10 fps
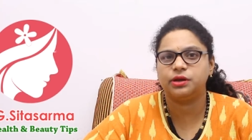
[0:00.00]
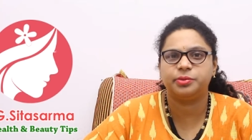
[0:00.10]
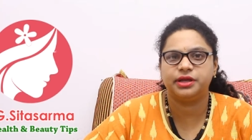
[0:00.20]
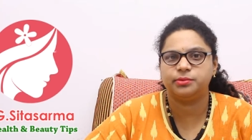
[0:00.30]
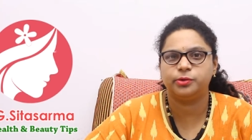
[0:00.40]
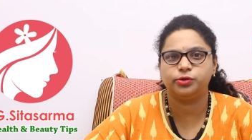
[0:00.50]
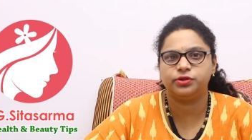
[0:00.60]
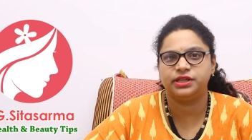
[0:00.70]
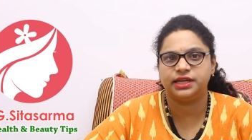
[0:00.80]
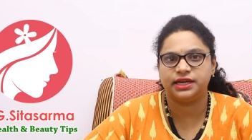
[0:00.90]
ఉన్నప్పుడు
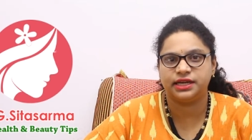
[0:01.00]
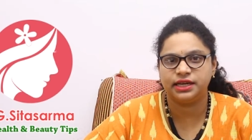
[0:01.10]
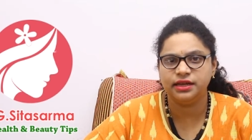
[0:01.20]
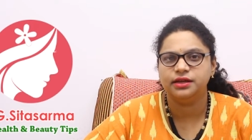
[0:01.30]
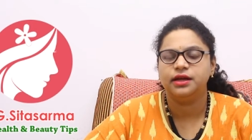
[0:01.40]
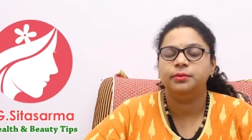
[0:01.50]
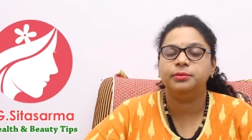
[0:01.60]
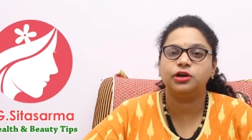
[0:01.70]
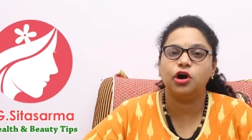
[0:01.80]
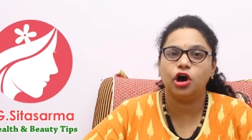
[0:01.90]
ఏమవుతుంది అంటే
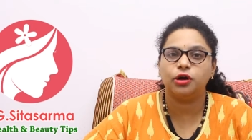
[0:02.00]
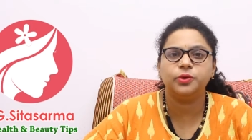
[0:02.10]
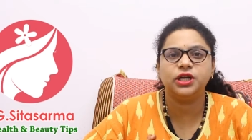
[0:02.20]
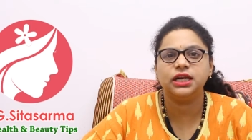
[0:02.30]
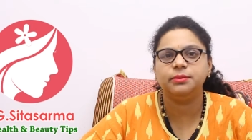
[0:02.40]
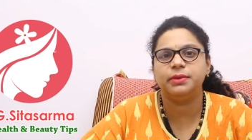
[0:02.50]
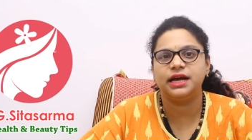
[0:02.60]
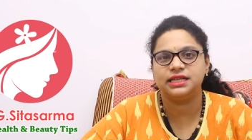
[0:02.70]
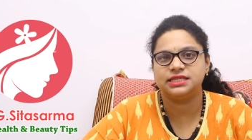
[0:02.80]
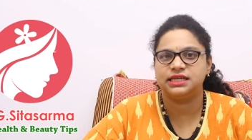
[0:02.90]
మీకు హార్మోనల్
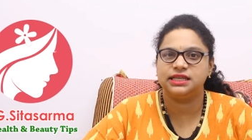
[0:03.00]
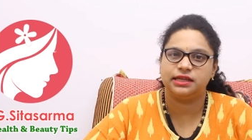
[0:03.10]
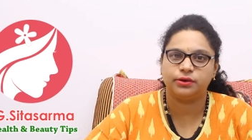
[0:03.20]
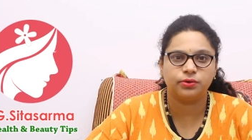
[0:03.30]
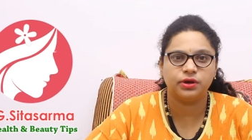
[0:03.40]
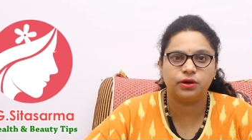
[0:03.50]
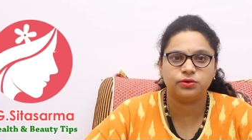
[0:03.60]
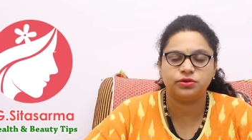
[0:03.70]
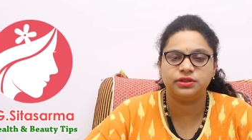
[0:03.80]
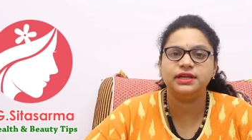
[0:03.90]
ఇంబ్యాలెన్స్ అనేది ఎక్కువగా
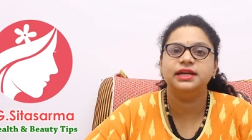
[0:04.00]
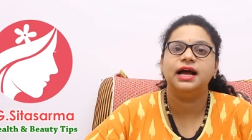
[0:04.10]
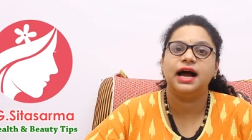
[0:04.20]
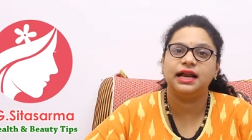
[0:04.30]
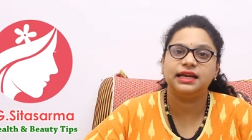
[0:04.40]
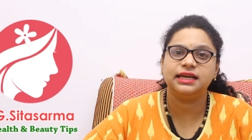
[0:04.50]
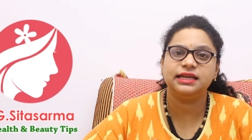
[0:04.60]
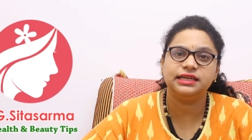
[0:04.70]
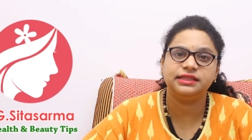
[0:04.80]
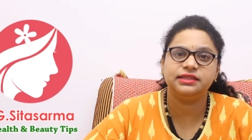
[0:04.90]
అవుతుంది
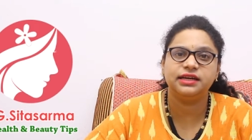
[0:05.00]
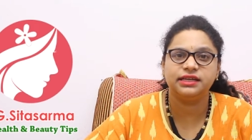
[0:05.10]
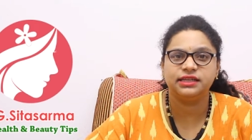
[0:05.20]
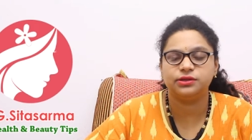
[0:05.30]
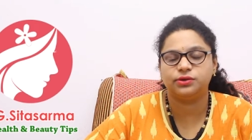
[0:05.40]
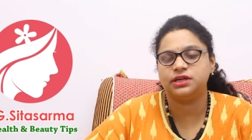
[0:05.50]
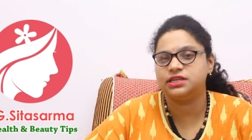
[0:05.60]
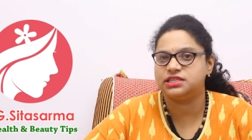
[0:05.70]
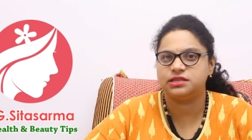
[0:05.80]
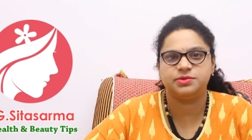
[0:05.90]
అలానే నిద్ర అనేది కూడా
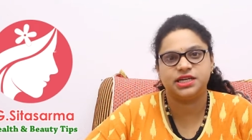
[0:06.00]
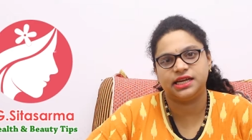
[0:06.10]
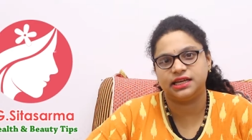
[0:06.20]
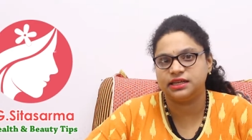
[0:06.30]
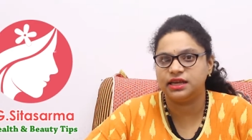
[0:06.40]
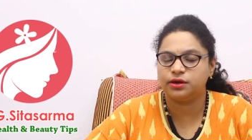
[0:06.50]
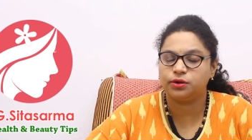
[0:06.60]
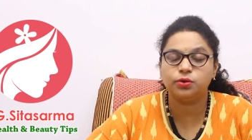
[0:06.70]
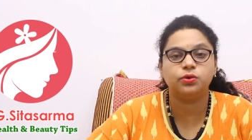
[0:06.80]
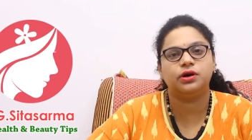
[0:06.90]
డిస్టర్బ్ చేయడానికి
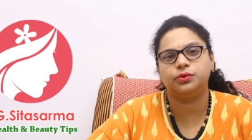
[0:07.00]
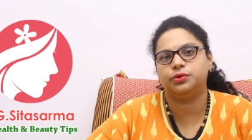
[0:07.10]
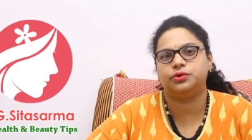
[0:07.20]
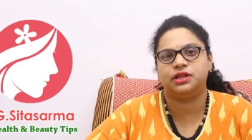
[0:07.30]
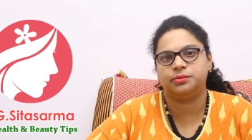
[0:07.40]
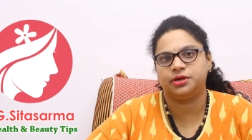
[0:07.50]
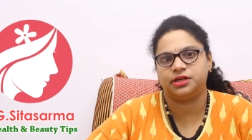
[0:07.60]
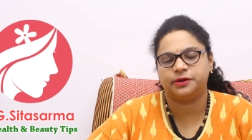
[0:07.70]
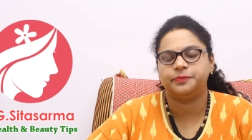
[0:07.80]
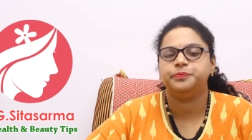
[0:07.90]
ఎక్కువగా
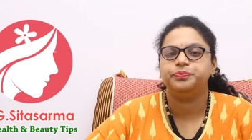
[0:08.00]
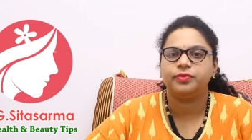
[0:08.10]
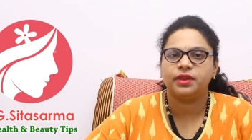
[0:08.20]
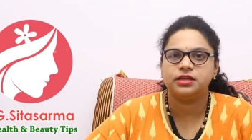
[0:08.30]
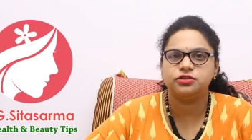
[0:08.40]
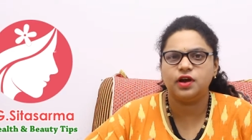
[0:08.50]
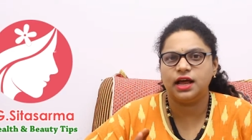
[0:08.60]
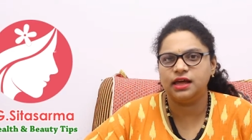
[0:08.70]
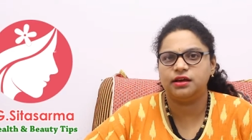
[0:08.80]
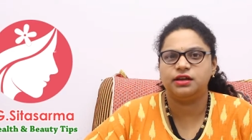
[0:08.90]
ఉంటుందన్నమాట సో
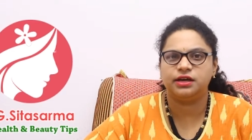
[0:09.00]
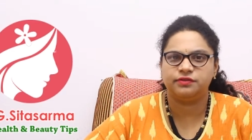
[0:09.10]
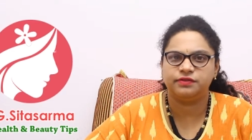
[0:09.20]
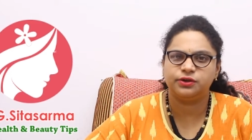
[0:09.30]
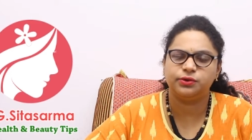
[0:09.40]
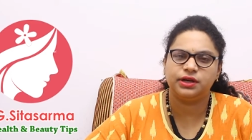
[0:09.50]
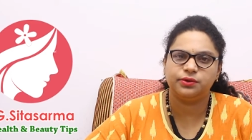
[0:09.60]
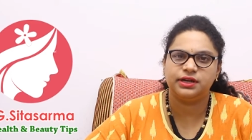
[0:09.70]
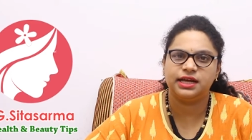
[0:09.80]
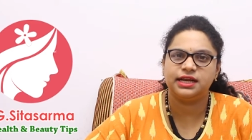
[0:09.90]
అలా అలా అవ్వకుండా
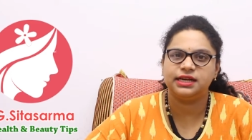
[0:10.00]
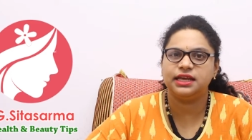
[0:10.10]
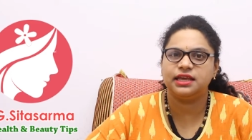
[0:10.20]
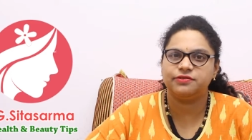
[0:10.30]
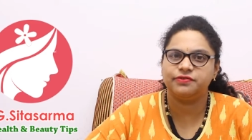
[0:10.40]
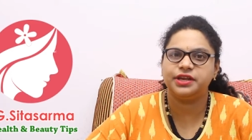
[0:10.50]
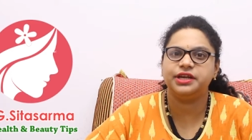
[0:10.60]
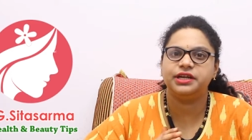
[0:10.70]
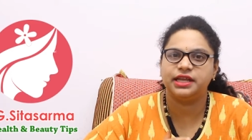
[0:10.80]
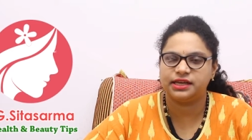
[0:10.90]
ఉండాలంటే
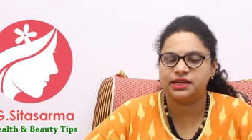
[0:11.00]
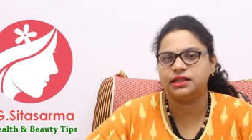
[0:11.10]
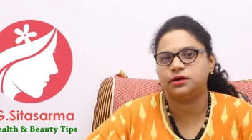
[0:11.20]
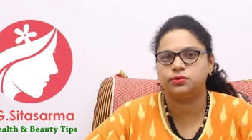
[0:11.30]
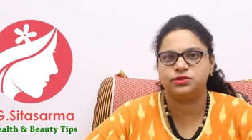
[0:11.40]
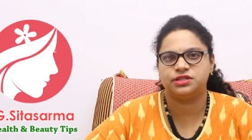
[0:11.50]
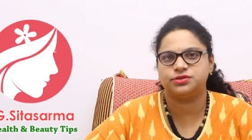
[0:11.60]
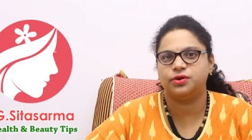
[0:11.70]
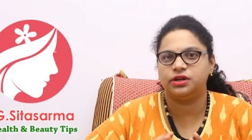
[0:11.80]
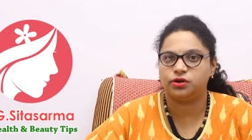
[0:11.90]
కెఫెన్ ఇంటేక్ని తక్కువ
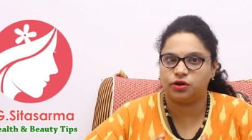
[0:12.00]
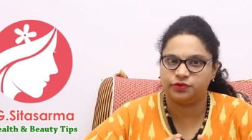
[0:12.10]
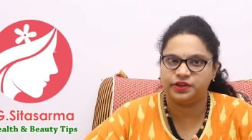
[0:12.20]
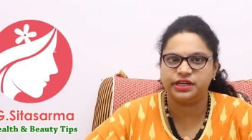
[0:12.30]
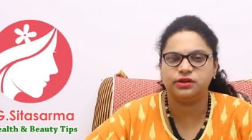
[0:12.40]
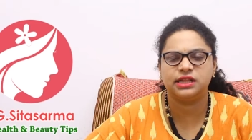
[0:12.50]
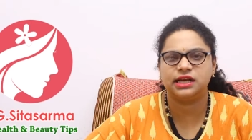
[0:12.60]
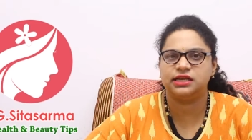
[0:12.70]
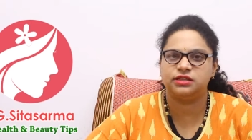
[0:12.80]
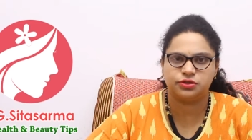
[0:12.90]
చేసుకోవాలి కాఫీ టీలు
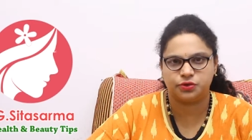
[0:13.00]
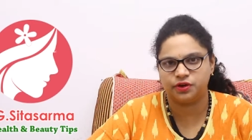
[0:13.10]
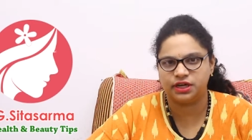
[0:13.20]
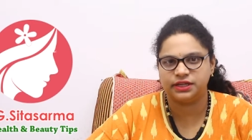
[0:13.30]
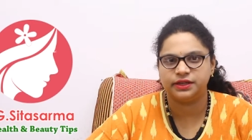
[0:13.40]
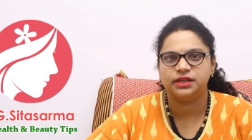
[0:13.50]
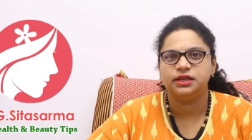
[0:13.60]
తగ్గించుకోవాలి